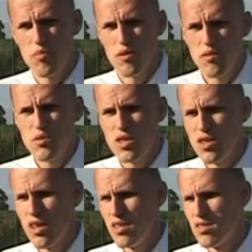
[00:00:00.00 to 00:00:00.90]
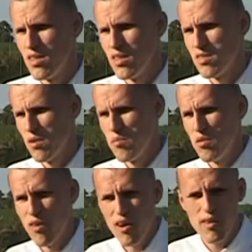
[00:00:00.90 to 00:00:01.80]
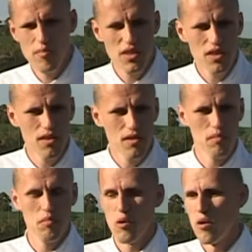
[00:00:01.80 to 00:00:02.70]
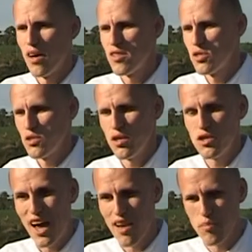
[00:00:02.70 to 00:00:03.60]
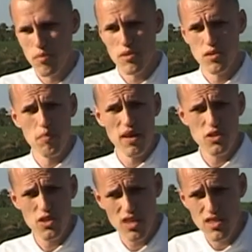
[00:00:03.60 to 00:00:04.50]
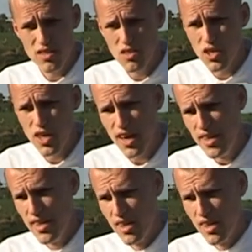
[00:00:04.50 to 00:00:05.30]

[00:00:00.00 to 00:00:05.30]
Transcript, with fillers: Powiem szczerze, ręce załamywałem i było aż żal po prostu patrzeć na te zniszczenia.